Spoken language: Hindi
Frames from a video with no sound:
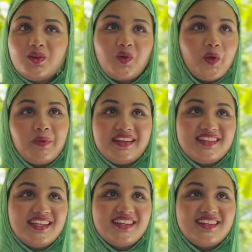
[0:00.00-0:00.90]
कोई बात
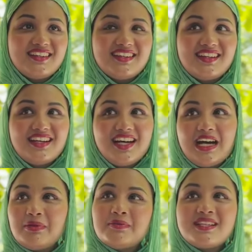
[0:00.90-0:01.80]
नहीं
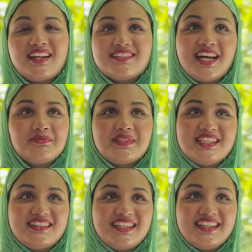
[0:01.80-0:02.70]
अब हम सारे साथ में
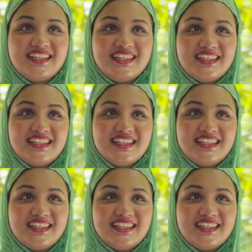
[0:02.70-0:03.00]
चलते हैं